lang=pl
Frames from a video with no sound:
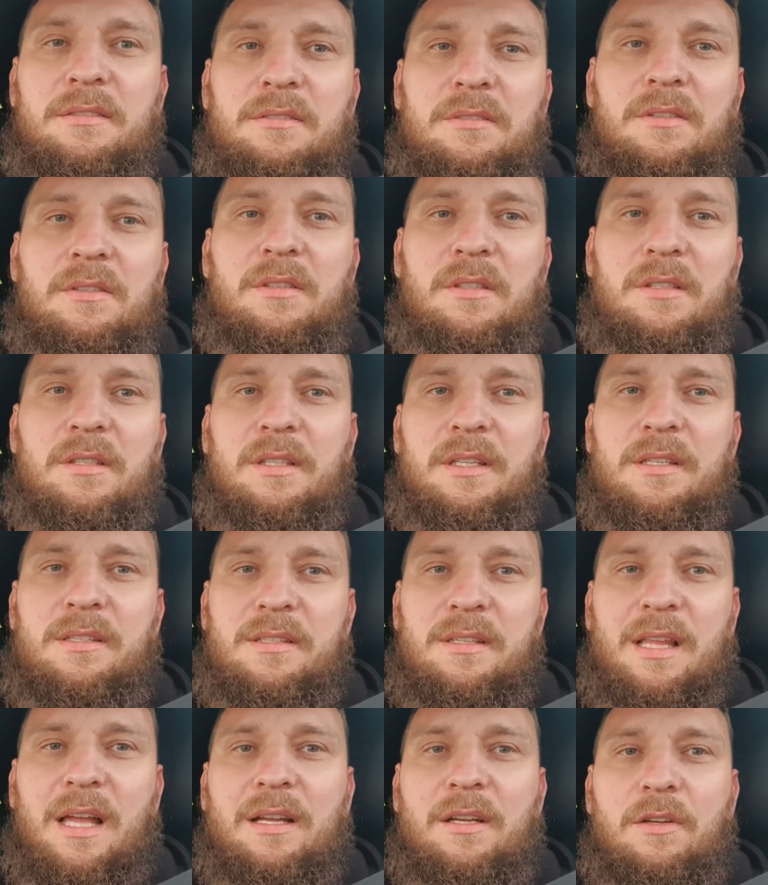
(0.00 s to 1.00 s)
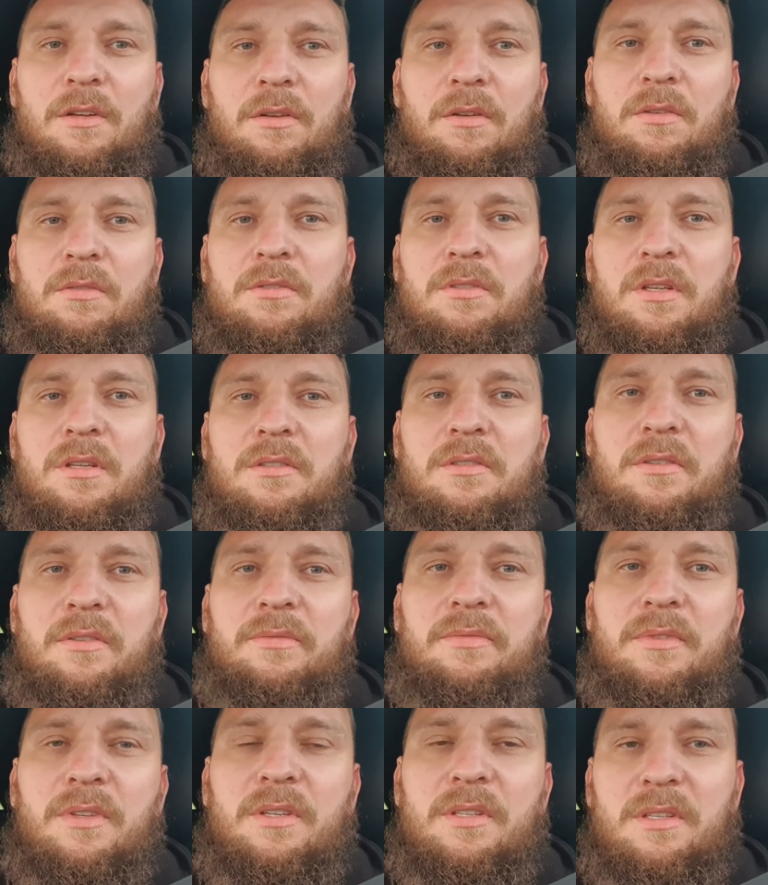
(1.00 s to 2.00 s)
że jest tak gorące, że
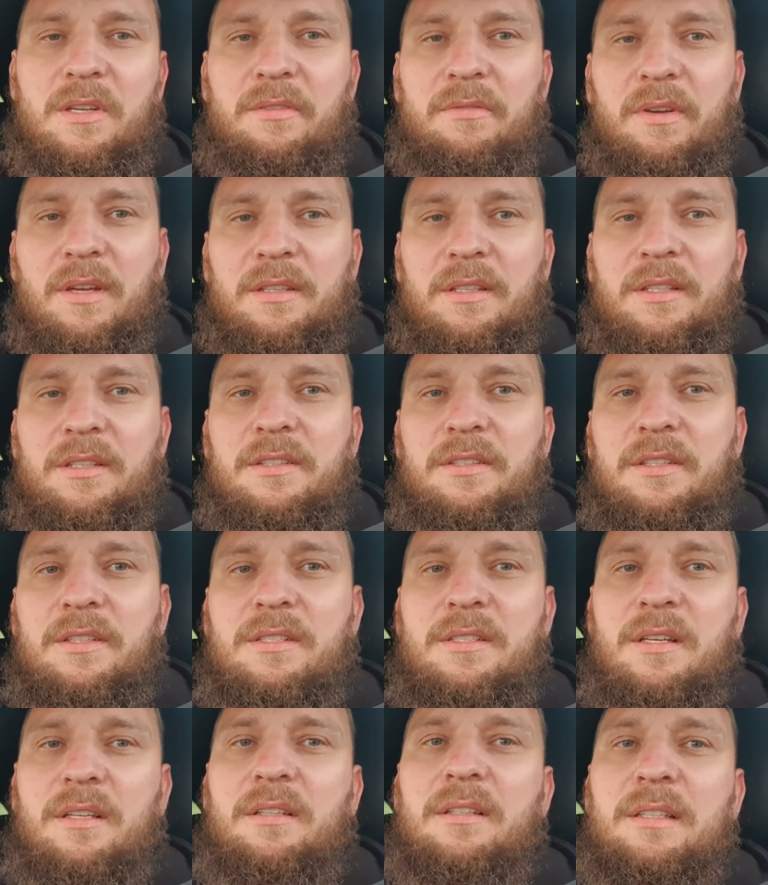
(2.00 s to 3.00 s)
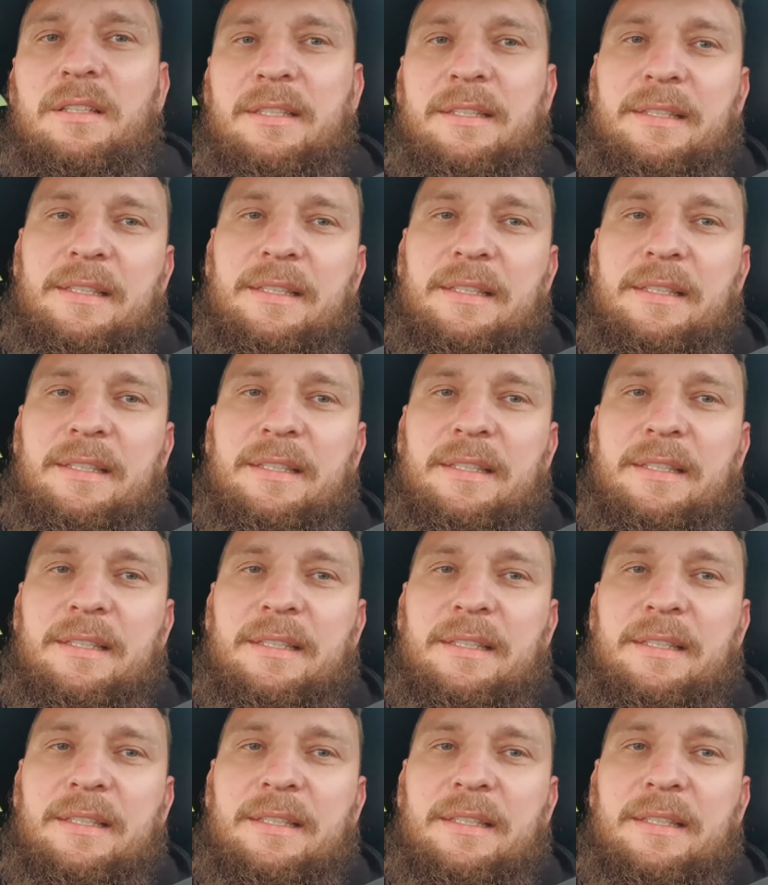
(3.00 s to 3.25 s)
wtryskiwany diesel